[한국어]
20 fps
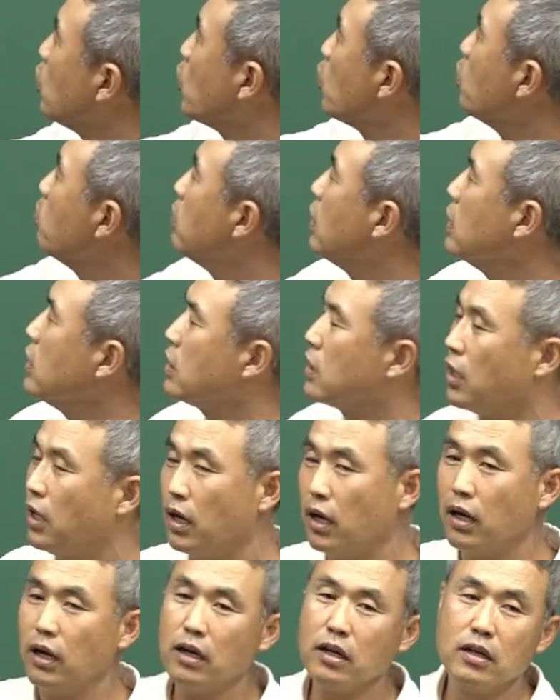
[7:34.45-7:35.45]

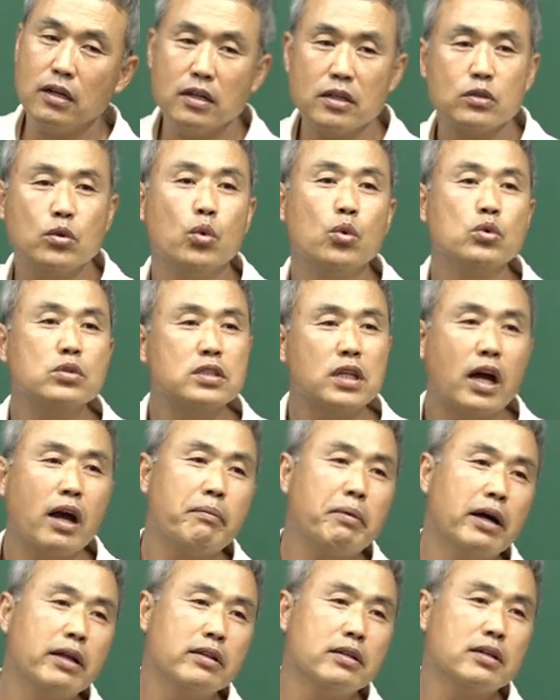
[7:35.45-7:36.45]
공부하니까
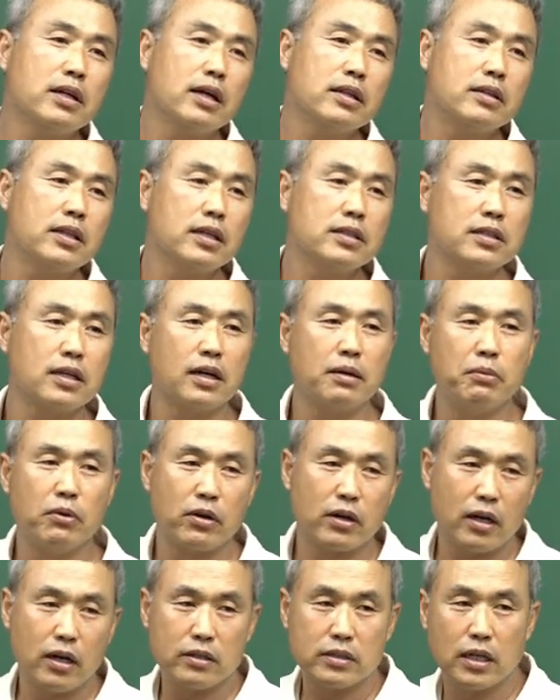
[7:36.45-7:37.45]
동차반들한테 제가
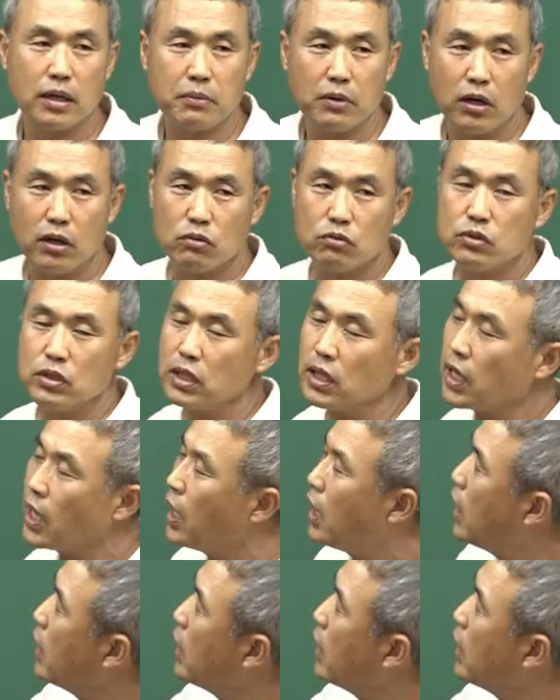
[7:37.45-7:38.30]
뭐라 하냐면 우리가